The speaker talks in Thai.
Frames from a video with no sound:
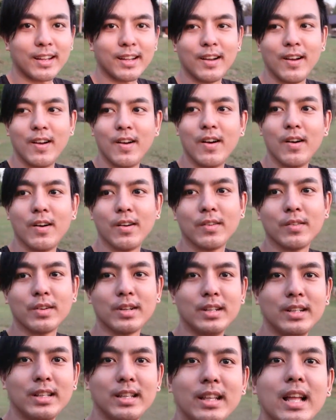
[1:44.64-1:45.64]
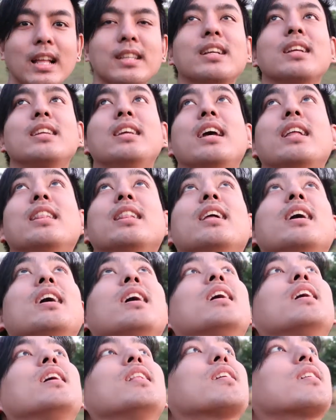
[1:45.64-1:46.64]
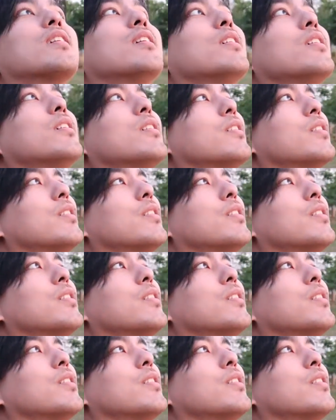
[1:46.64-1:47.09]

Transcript: ก็คืนนี้น่าจะเย็นนะฮะ แล้วก็